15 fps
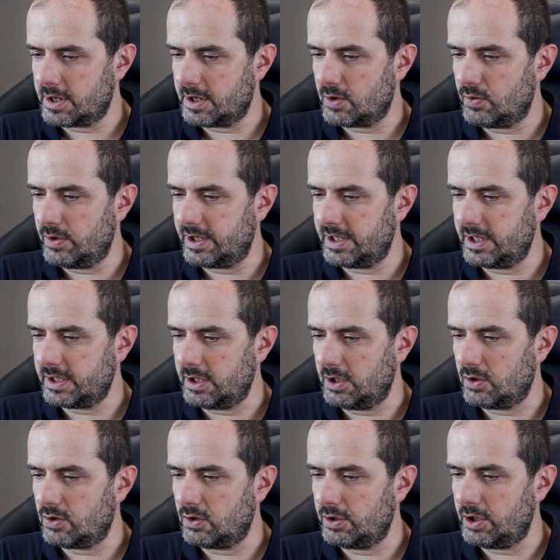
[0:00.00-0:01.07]
Recuerda que
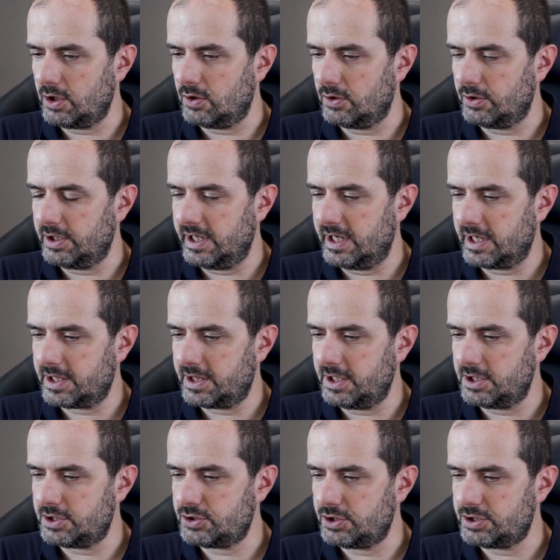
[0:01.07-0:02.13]
el código de
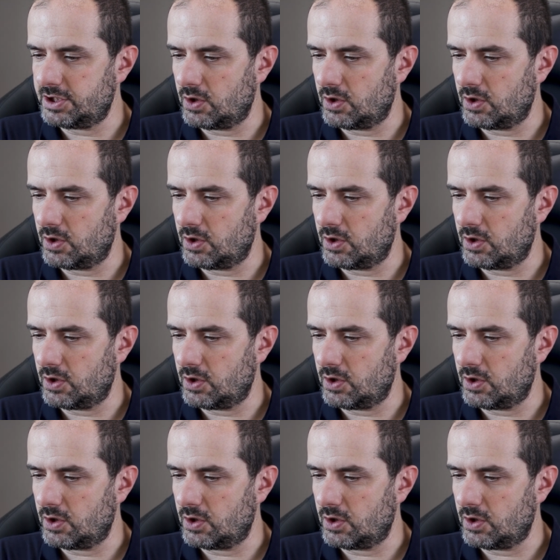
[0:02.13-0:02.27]
acceso es